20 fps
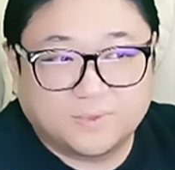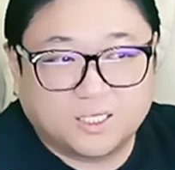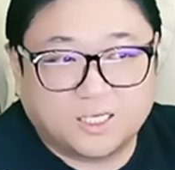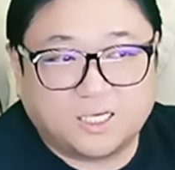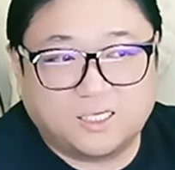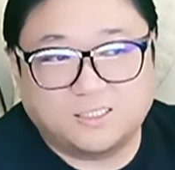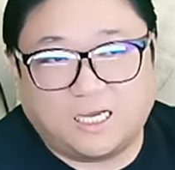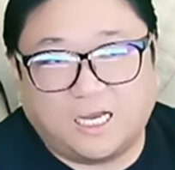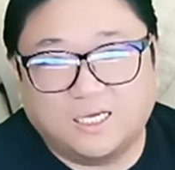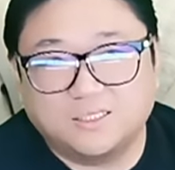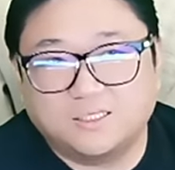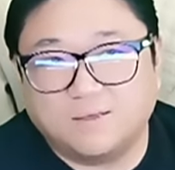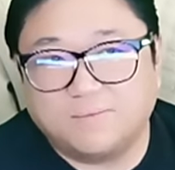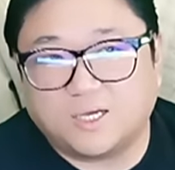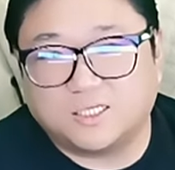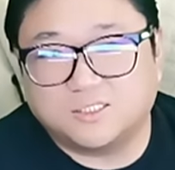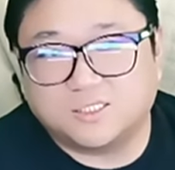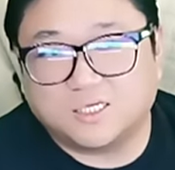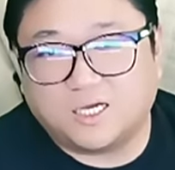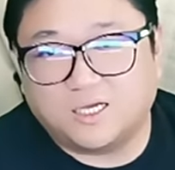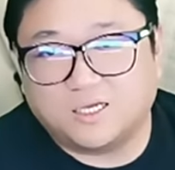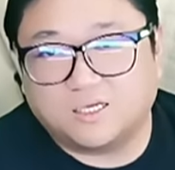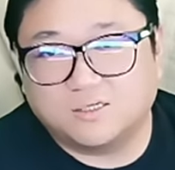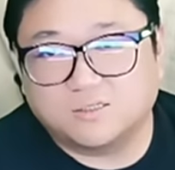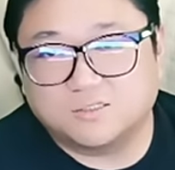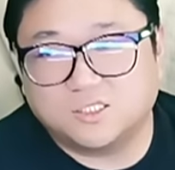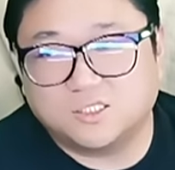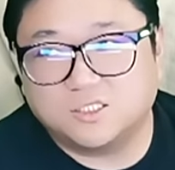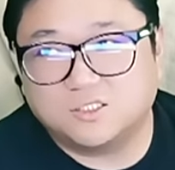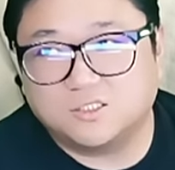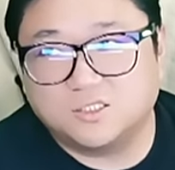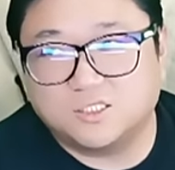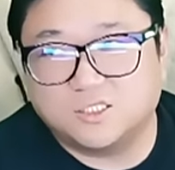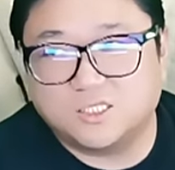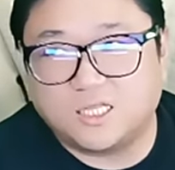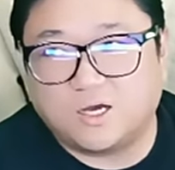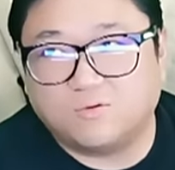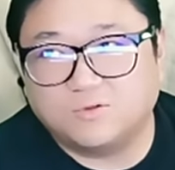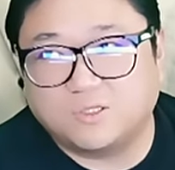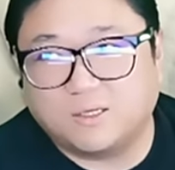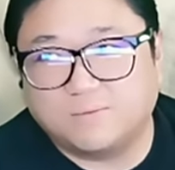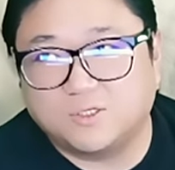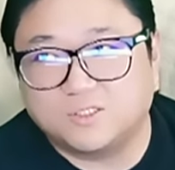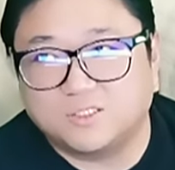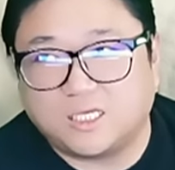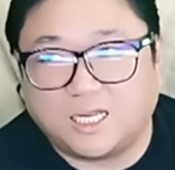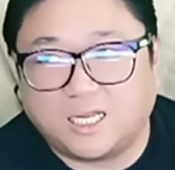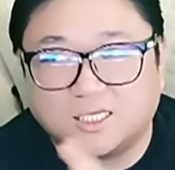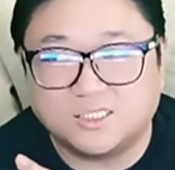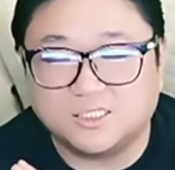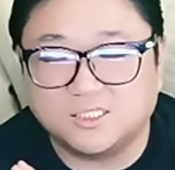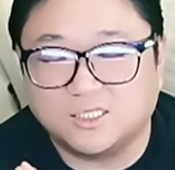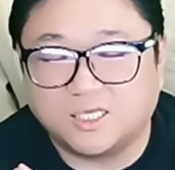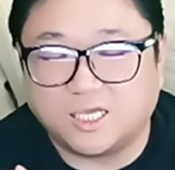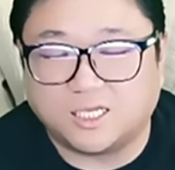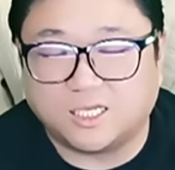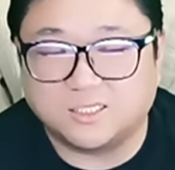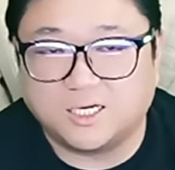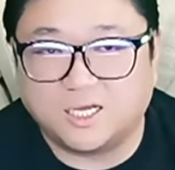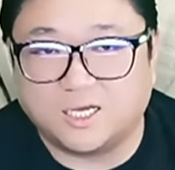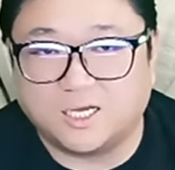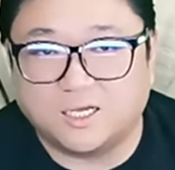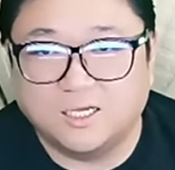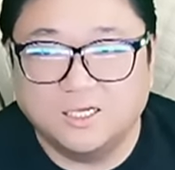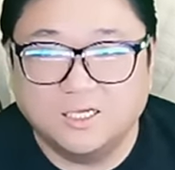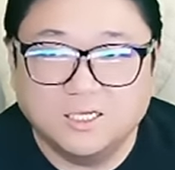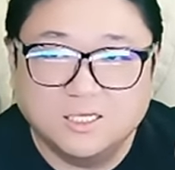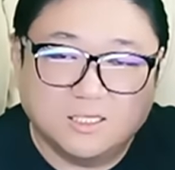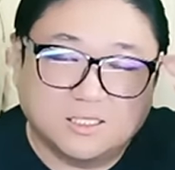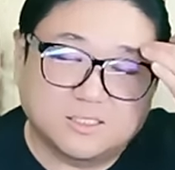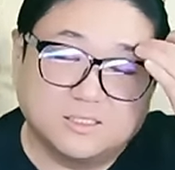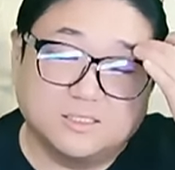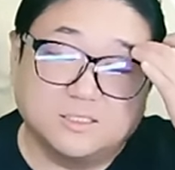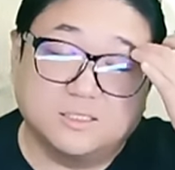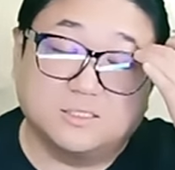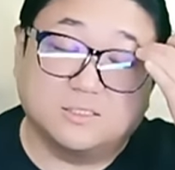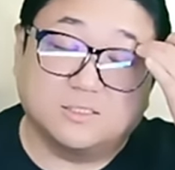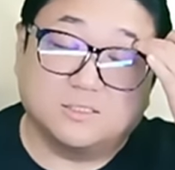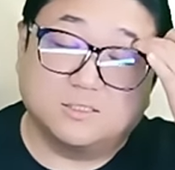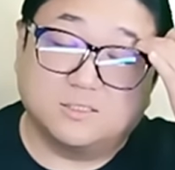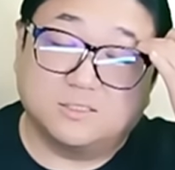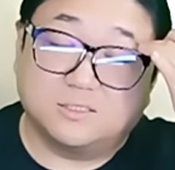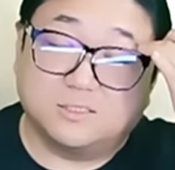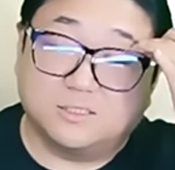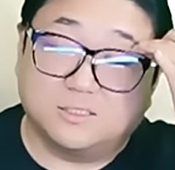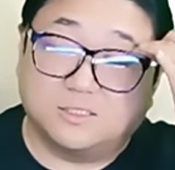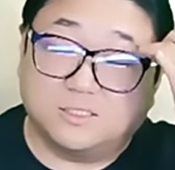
그러니까 아이템의 가치가 그러 그러니까 시즌이 지나고 나면 사라지는 게 아니라 그